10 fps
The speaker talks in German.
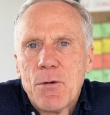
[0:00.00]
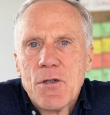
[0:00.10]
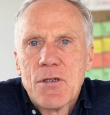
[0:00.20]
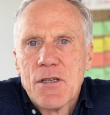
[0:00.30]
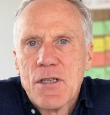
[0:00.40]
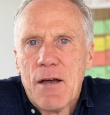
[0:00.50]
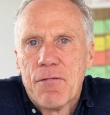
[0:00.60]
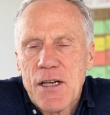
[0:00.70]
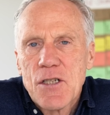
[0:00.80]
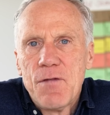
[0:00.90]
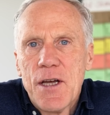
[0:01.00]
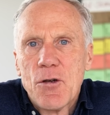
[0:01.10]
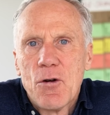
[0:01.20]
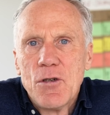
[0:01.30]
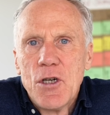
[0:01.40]
uns, dass sie erfasst werden
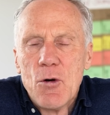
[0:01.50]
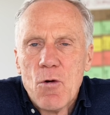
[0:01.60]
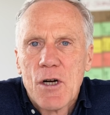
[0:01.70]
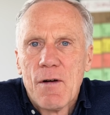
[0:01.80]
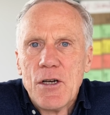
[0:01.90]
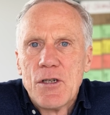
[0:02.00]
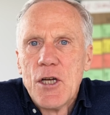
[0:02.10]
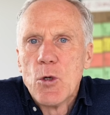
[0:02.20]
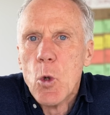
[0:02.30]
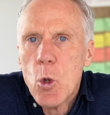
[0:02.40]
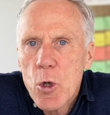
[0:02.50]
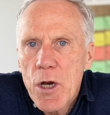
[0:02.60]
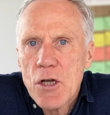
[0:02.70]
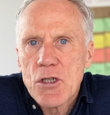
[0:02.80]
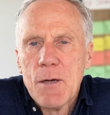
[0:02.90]
können in hoher Qualität.
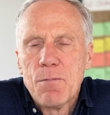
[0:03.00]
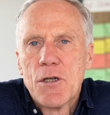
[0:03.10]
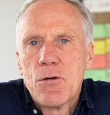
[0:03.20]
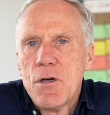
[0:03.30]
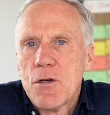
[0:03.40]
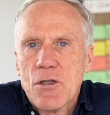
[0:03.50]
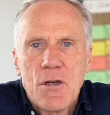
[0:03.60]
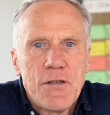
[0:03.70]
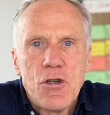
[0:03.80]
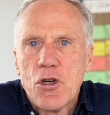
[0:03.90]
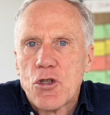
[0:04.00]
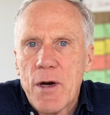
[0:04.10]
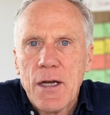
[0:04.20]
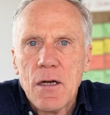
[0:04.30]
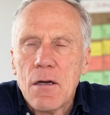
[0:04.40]
Oder es gibt natürlich das klassische
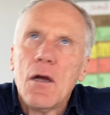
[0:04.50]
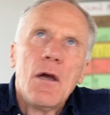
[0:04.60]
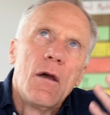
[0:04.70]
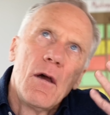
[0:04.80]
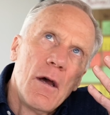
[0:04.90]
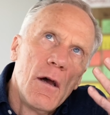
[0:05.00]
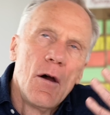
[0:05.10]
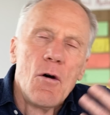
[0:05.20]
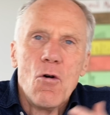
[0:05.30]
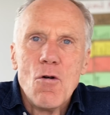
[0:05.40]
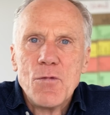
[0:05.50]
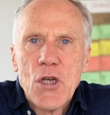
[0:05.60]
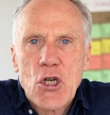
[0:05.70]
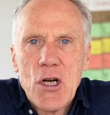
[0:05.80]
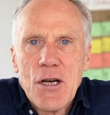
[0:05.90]
Tracking, oben
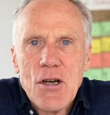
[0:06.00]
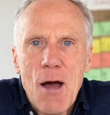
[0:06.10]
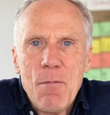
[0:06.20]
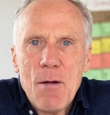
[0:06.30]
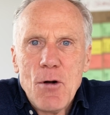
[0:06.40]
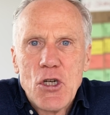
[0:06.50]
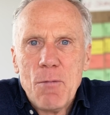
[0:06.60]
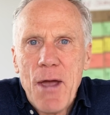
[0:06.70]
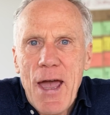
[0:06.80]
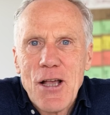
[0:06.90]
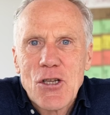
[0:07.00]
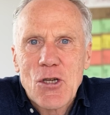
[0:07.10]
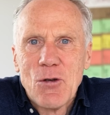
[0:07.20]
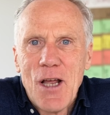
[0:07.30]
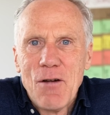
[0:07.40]
Satelliten am Hebel, GPS
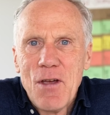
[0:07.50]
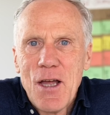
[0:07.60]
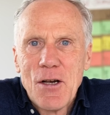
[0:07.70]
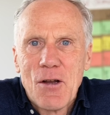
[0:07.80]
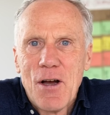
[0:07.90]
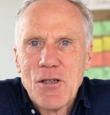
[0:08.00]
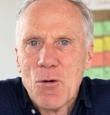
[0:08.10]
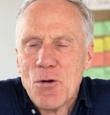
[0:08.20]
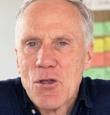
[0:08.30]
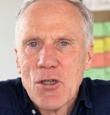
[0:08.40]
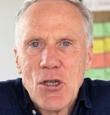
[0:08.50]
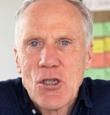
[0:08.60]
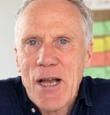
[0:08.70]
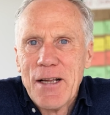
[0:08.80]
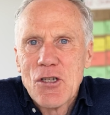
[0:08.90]
und dann werden quasi unsere
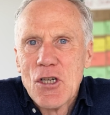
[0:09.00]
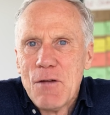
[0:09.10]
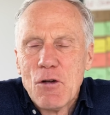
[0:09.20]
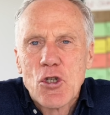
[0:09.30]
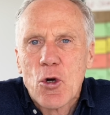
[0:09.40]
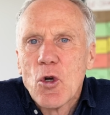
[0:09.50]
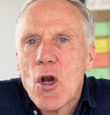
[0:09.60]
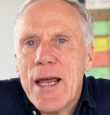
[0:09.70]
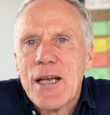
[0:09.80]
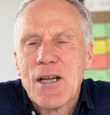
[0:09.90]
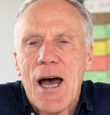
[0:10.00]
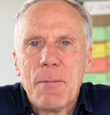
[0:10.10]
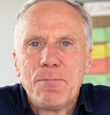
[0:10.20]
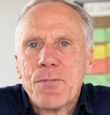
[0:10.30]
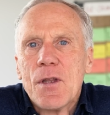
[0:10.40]
Distanzen, die wir zurückgelegt
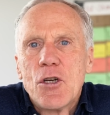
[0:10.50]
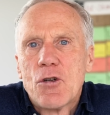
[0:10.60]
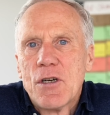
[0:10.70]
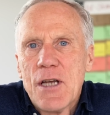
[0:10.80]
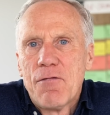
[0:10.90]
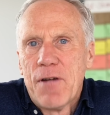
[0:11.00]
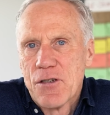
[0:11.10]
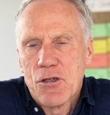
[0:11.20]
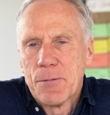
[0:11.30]
haben, dort erfasst.